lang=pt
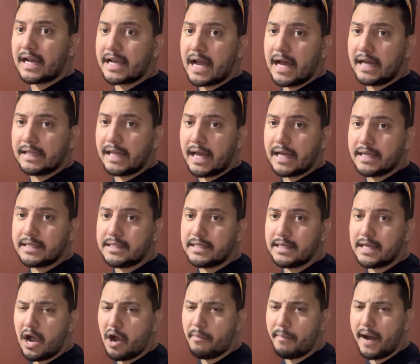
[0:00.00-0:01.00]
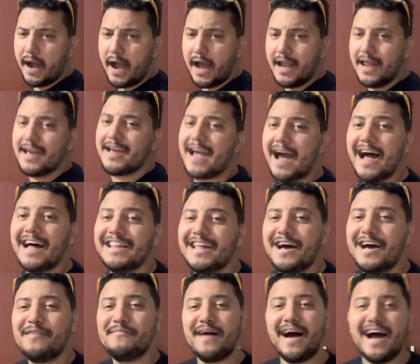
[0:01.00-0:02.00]
cada dia é um baile,
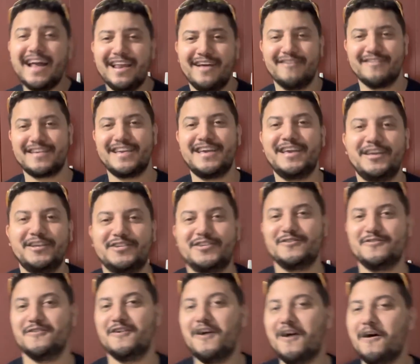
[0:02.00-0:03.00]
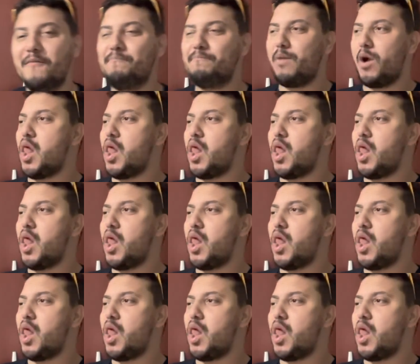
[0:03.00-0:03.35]
cada baile é um kit novo.